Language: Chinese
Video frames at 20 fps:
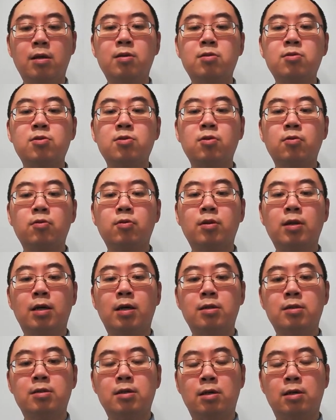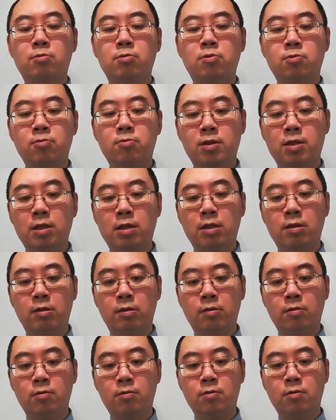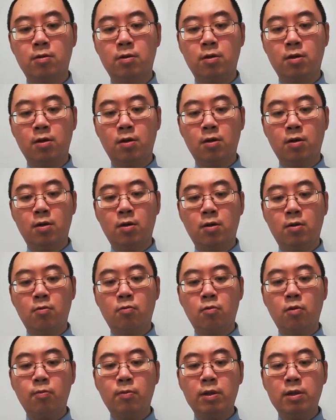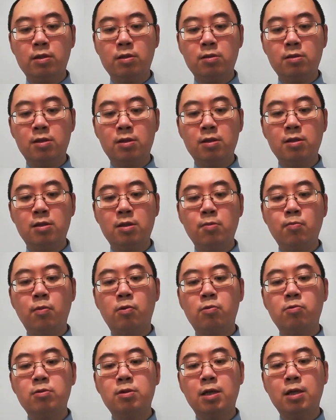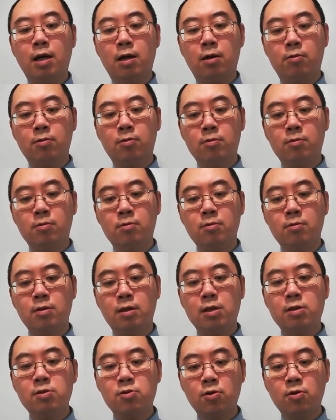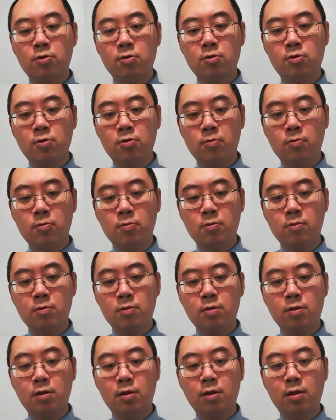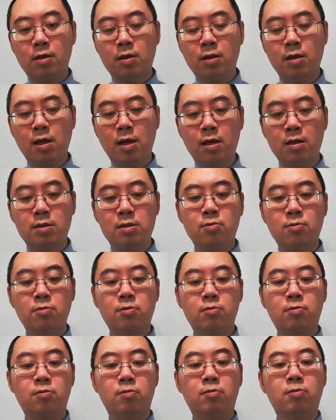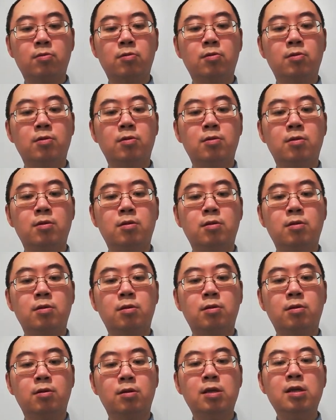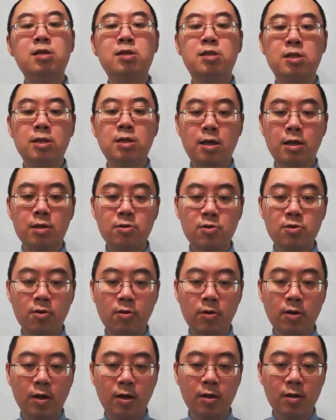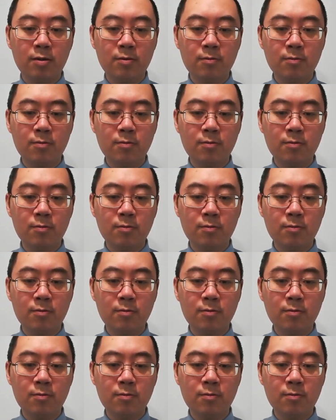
跟随他的脚中行。”我们既是蒙召跟随主，那就一直跟随啊。